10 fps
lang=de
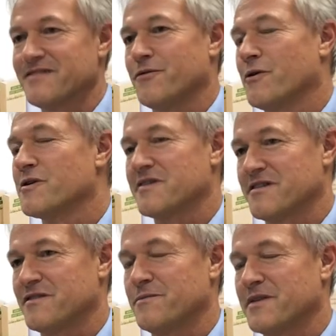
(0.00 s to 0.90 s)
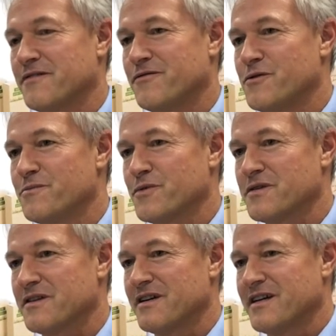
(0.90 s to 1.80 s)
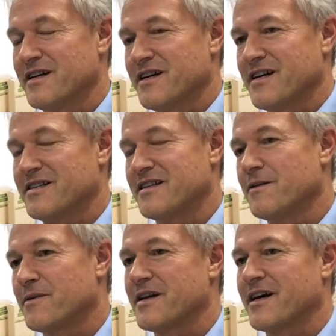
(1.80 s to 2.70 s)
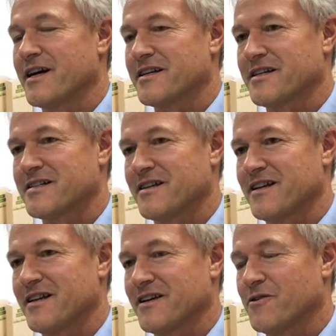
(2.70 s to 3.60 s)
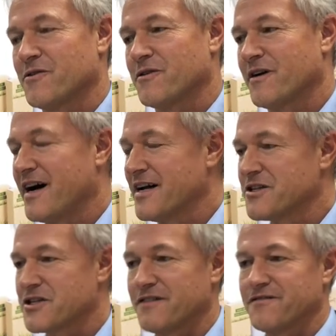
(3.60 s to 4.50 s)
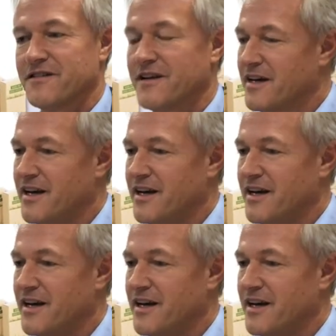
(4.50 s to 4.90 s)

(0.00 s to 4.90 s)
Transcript: Voraussetzungen, die man erfüllen muss. Es sind aber nachher tatsächlich auch Eigenschaften.